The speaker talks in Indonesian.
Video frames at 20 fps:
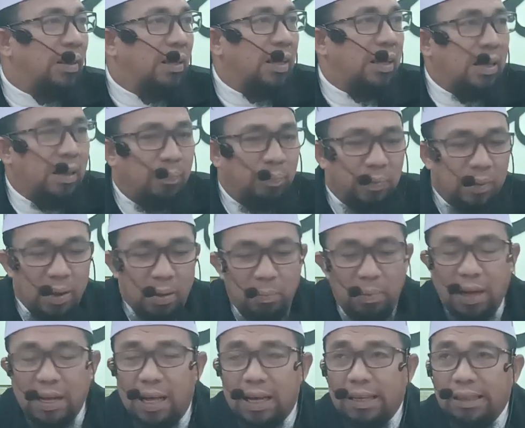Ya,
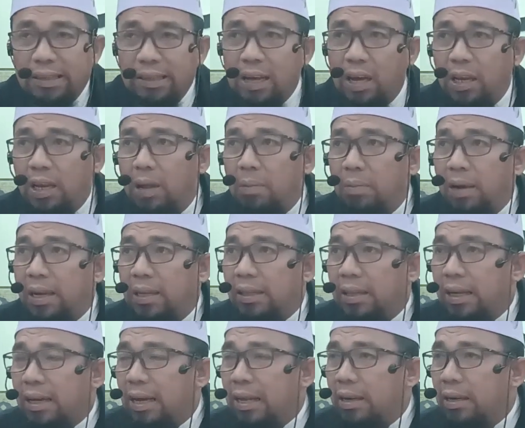maka ketika Allah
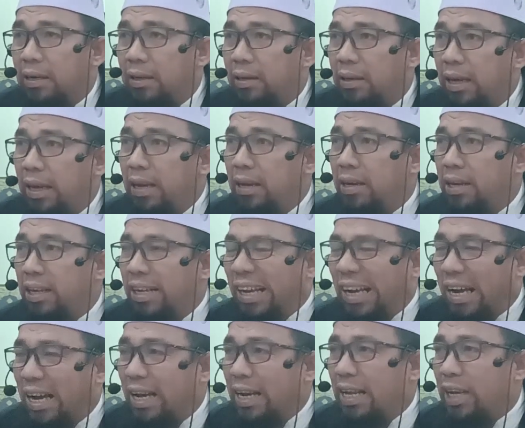mengatakan ini
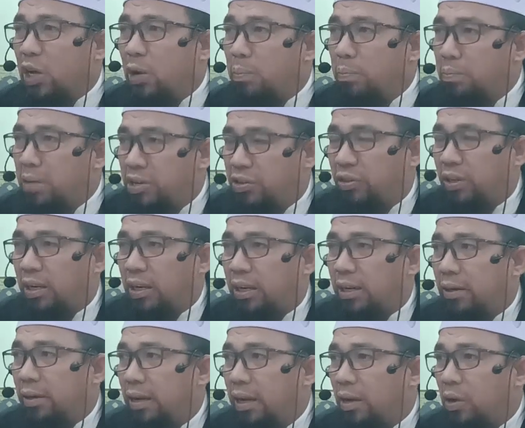Khalikum
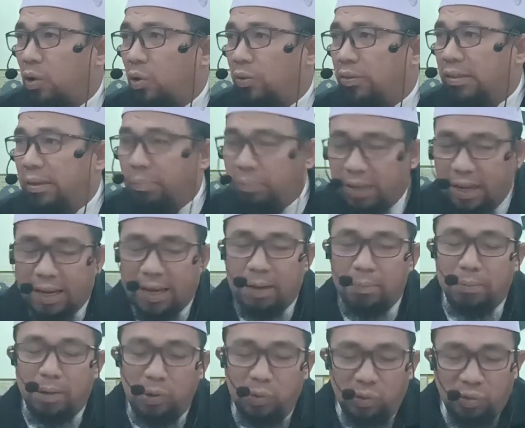basyaran, aku
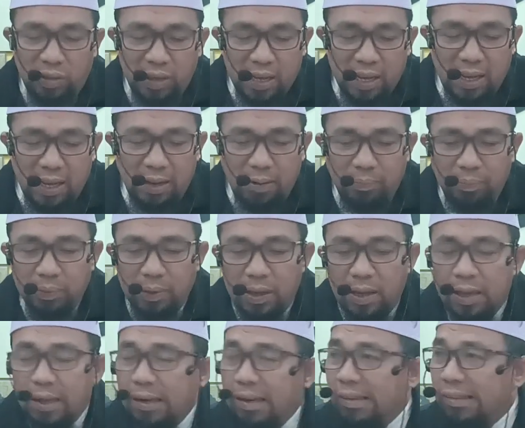ciptakan manusia,
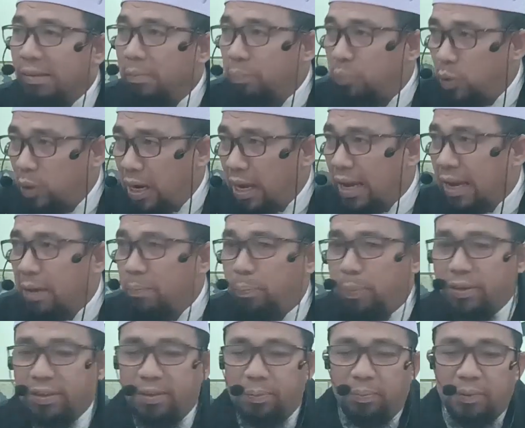disempurnakan
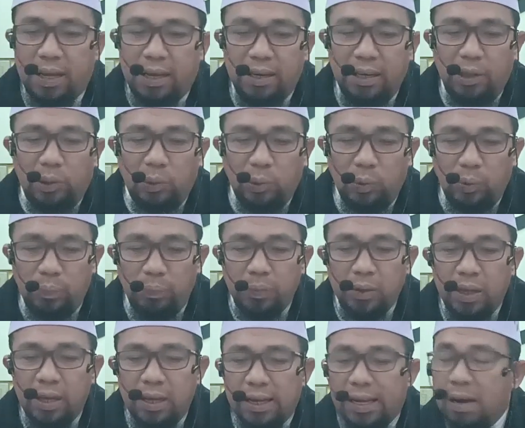penciptaan itu,
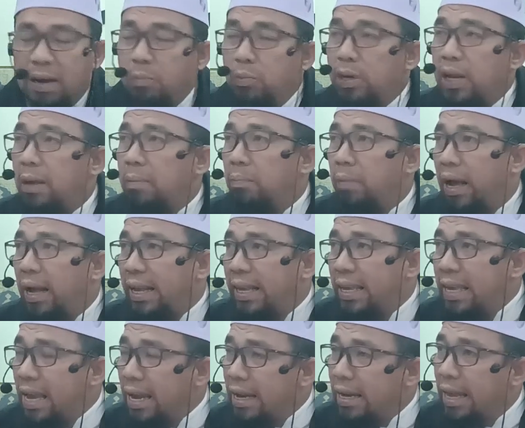kemudian
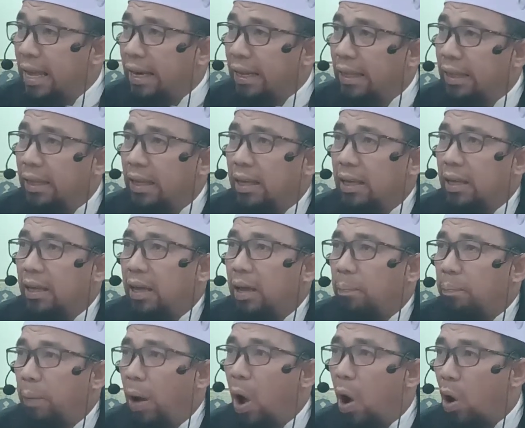bagian dari
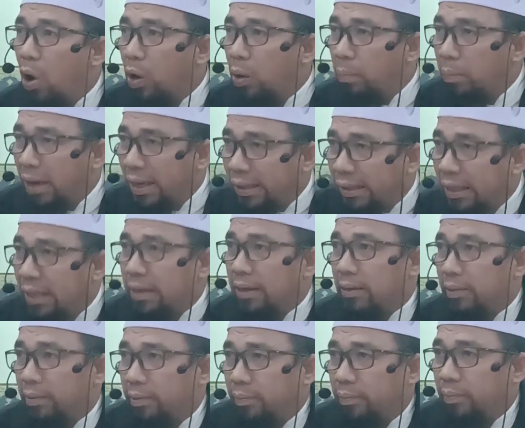
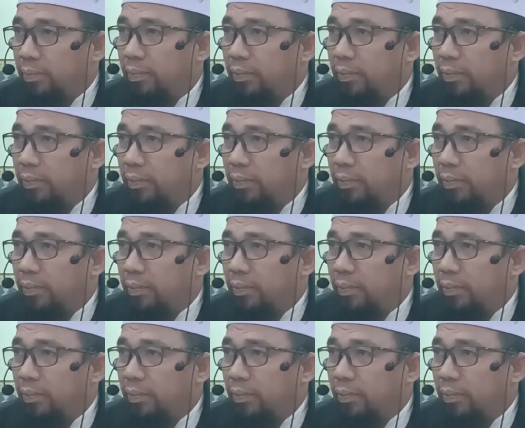penghormatan